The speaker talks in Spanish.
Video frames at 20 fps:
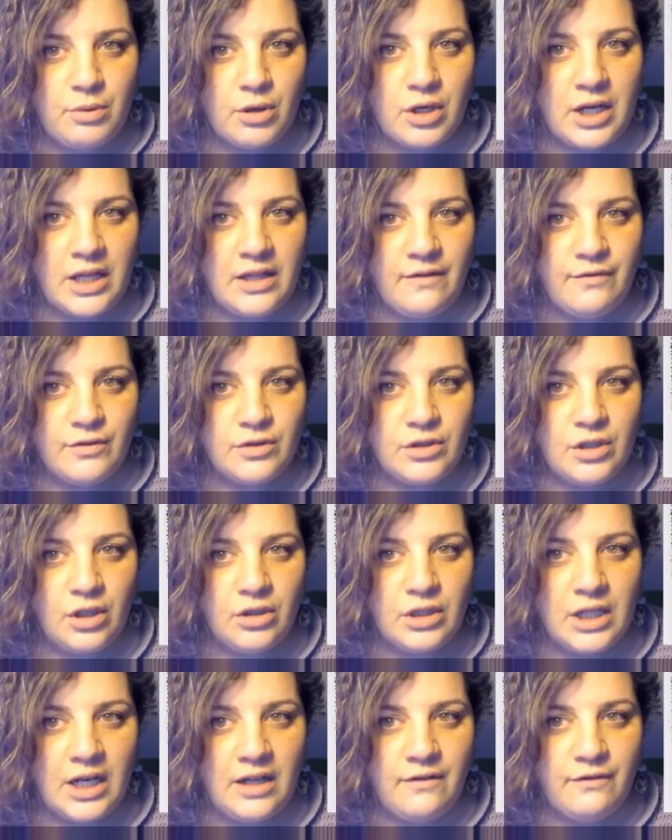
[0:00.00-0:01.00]
por la
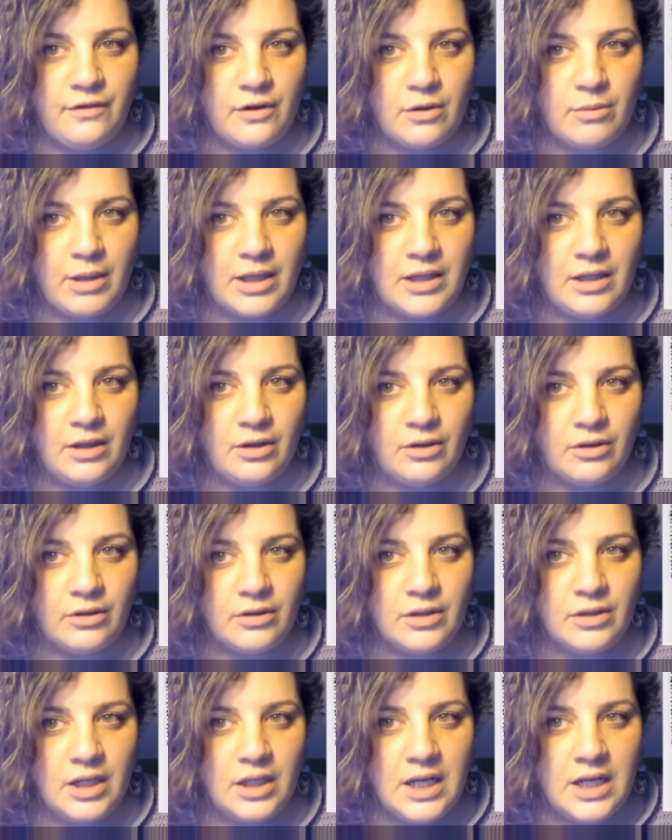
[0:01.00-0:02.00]
difusión de la
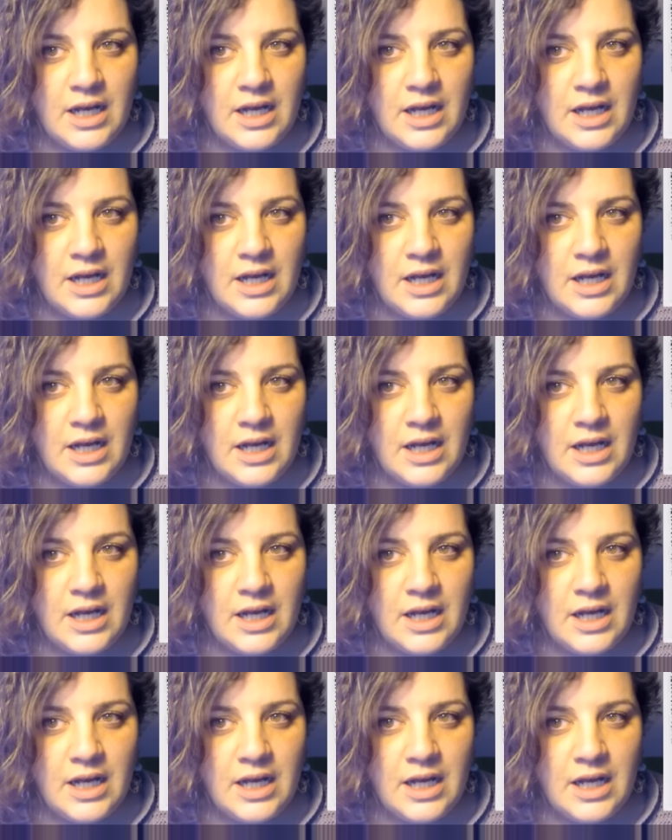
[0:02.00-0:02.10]
información,